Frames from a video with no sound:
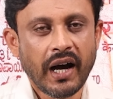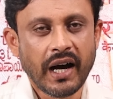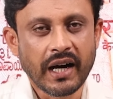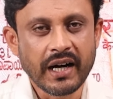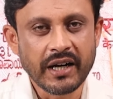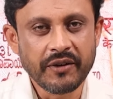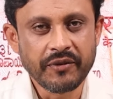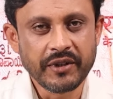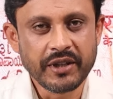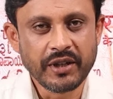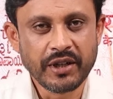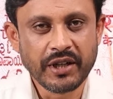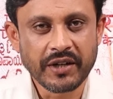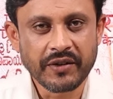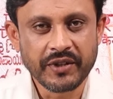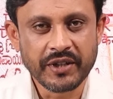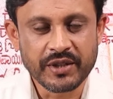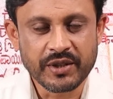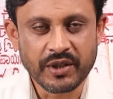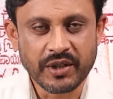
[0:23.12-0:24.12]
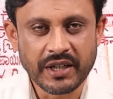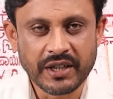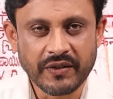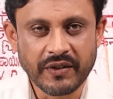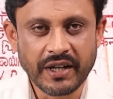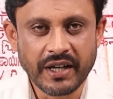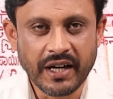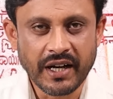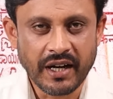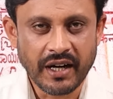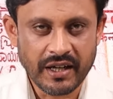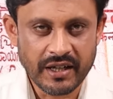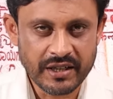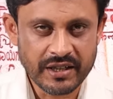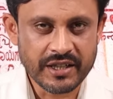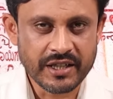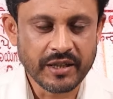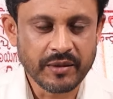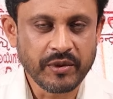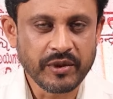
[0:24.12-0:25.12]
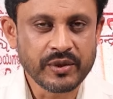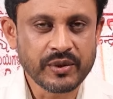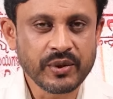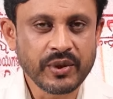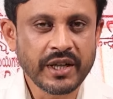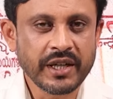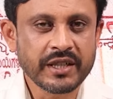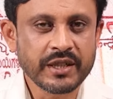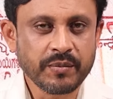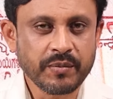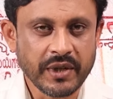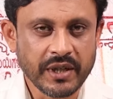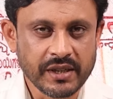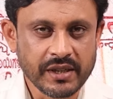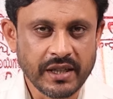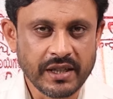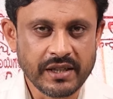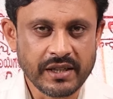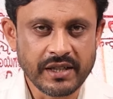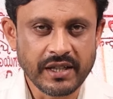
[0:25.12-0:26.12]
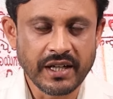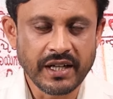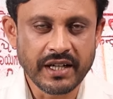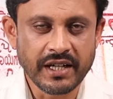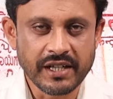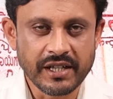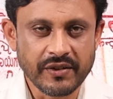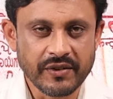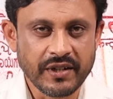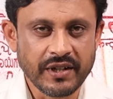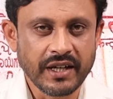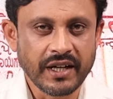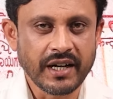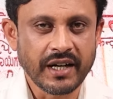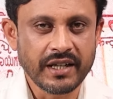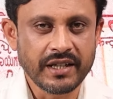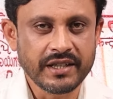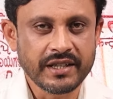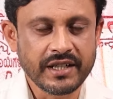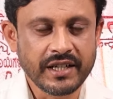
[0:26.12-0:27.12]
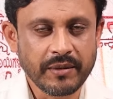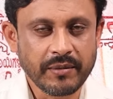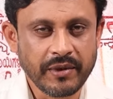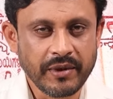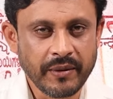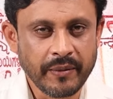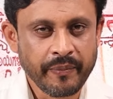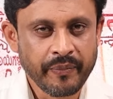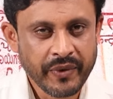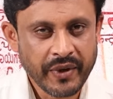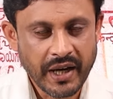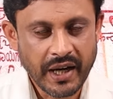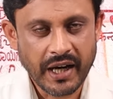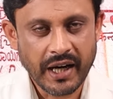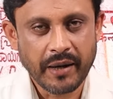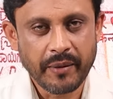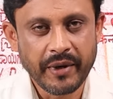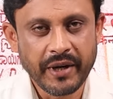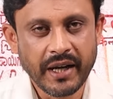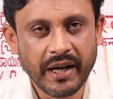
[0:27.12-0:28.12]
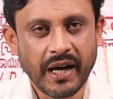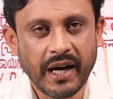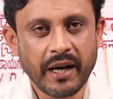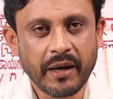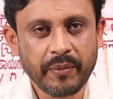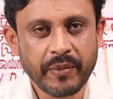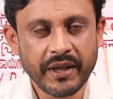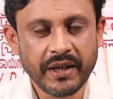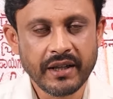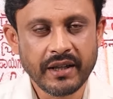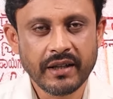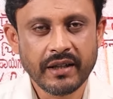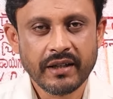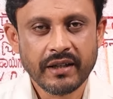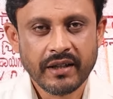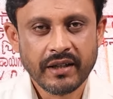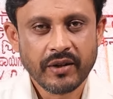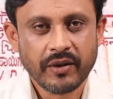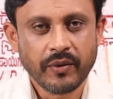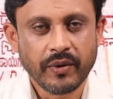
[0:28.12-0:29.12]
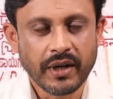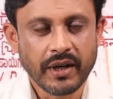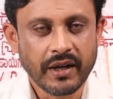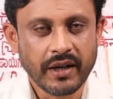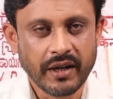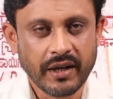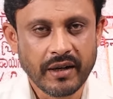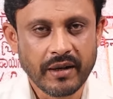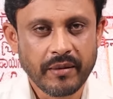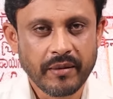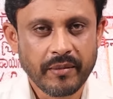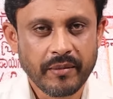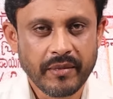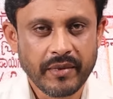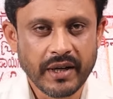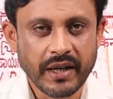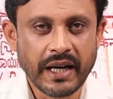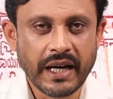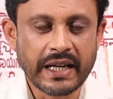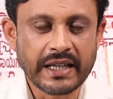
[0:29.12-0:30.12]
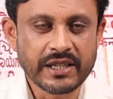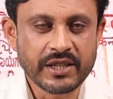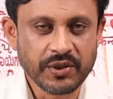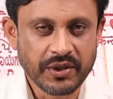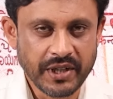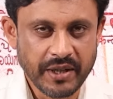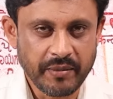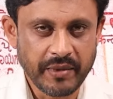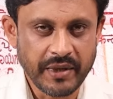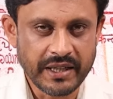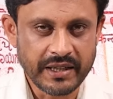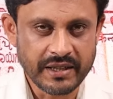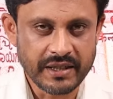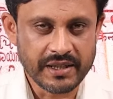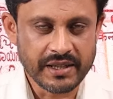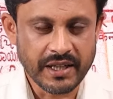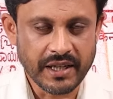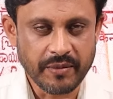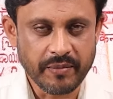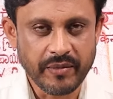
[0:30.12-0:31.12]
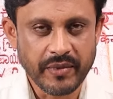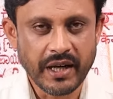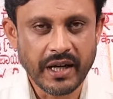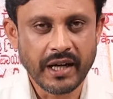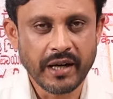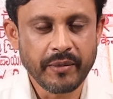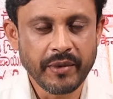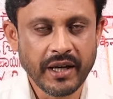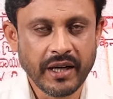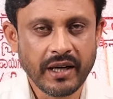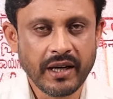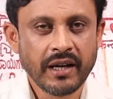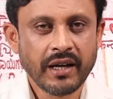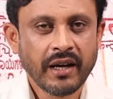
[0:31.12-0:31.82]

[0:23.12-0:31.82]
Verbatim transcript: అక్కడ విధులు నిర్వహిస్తున్నటువంటి కానిస్టేబుల్ సురేష్ ప్రసాద్ సింగ్ అనేటటువంటి కానిస్టేబుల్ ఆమెని ఆపి ఒక అంటే లంచం డిమాండ్ చేశారు ఆమె